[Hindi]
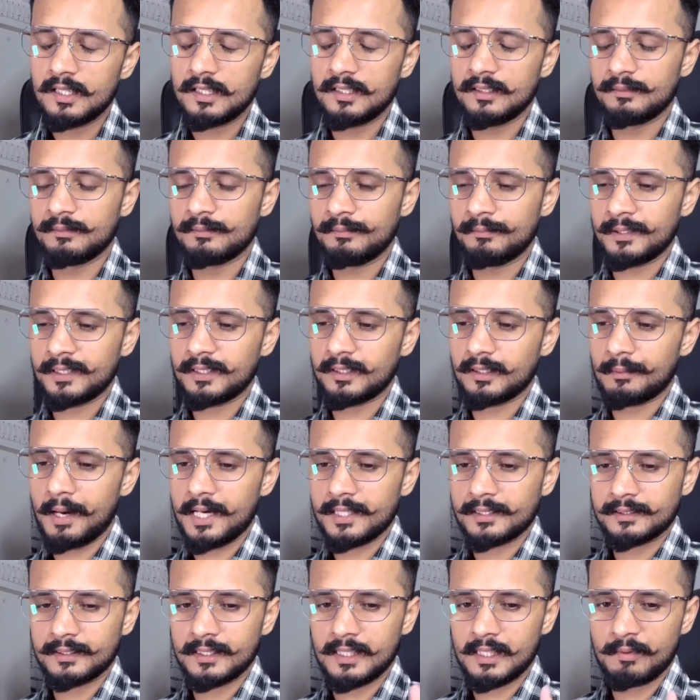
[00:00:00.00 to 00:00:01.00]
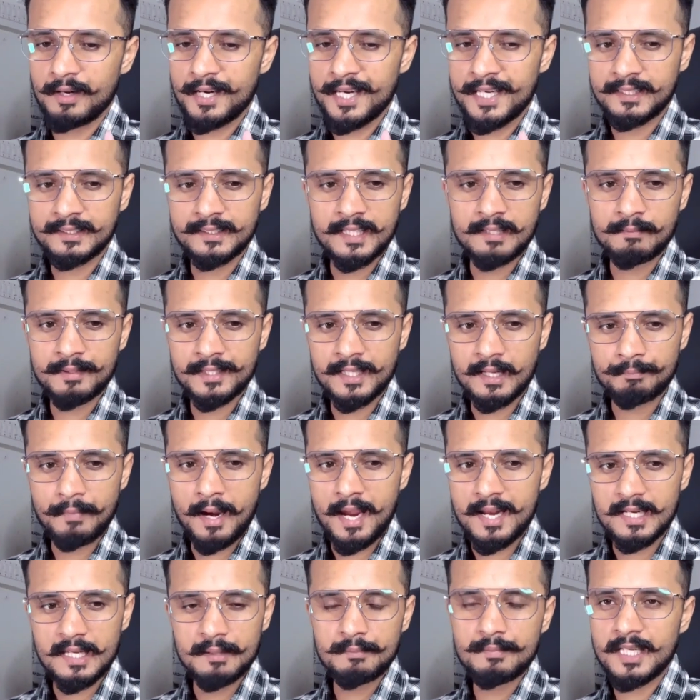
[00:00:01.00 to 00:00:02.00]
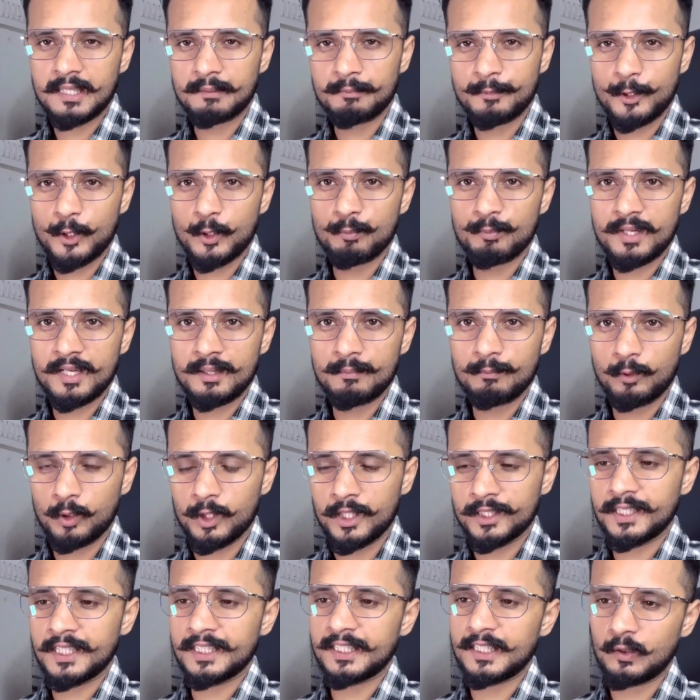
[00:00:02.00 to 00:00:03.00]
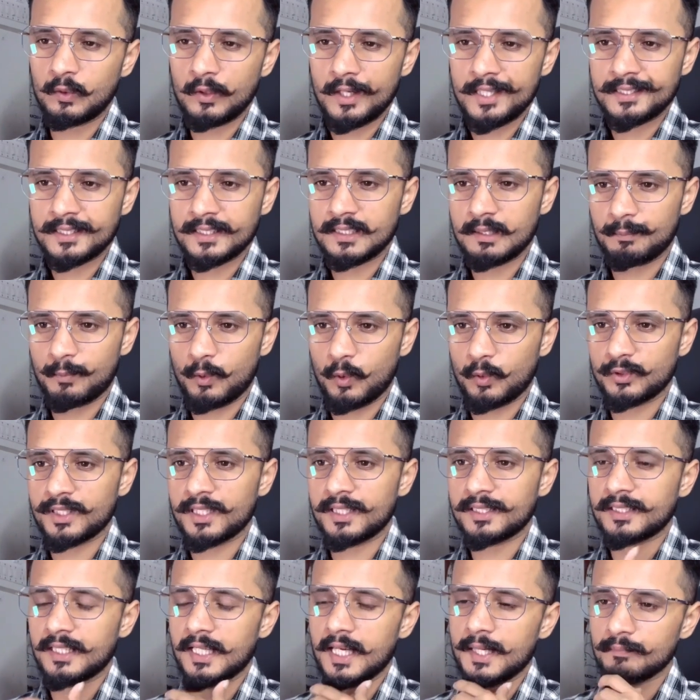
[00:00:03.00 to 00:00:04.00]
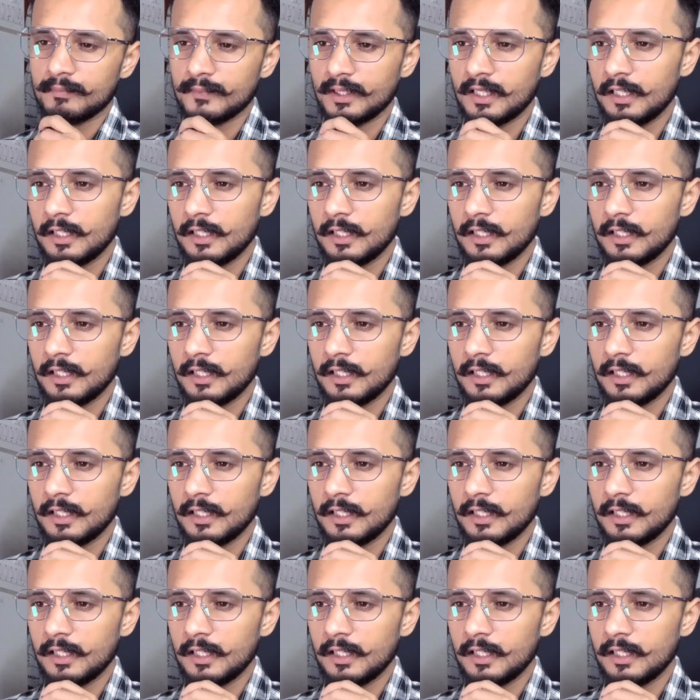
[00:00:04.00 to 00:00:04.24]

मतलब आज से लगभग एक डेढ़ महीना पहले भी एक वीडियो में बोले थे देखो ऐसा ऐसा प्रोसेस है